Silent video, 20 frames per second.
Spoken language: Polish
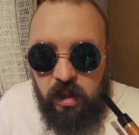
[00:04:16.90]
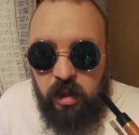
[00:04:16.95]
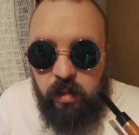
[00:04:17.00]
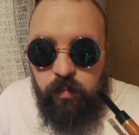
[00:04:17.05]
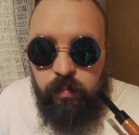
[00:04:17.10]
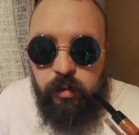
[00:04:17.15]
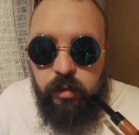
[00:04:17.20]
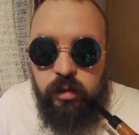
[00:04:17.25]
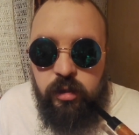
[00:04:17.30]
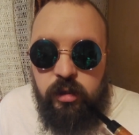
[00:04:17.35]

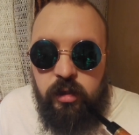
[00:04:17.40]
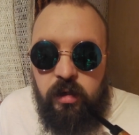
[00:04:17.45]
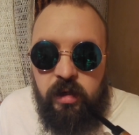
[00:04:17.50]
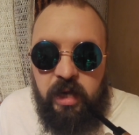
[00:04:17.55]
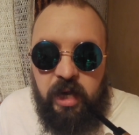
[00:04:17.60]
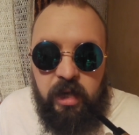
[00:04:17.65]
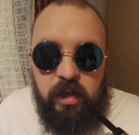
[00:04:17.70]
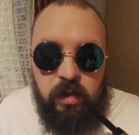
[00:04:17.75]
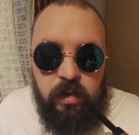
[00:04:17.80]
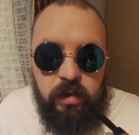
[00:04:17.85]

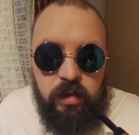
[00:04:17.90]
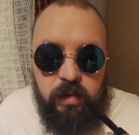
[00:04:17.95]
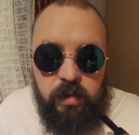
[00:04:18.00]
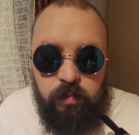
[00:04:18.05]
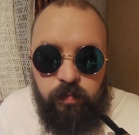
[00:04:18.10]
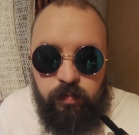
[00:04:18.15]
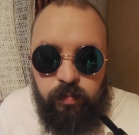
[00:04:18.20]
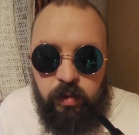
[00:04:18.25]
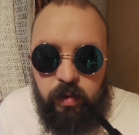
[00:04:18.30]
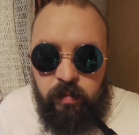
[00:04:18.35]
odciągając
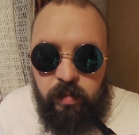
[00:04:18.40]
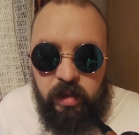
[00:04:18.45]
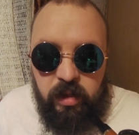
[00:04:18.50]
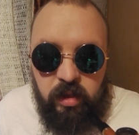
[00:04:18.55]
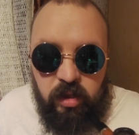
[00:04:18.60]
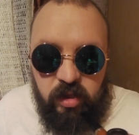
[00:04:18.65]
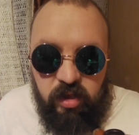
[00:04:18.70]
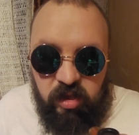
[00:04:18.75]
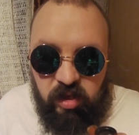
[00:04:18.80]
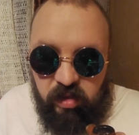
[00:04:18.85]
płomień
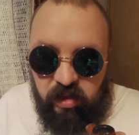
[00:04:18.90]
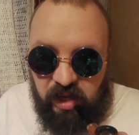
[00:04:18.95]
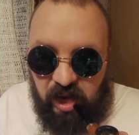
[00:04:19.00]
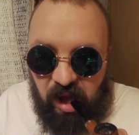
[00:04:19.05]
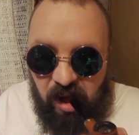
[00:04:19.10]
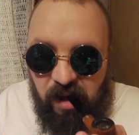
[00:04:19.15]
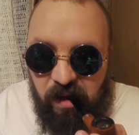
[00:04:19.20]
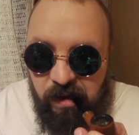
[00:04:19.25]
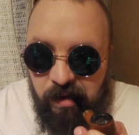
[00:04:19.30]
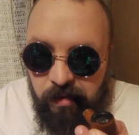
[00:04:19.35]
do środka.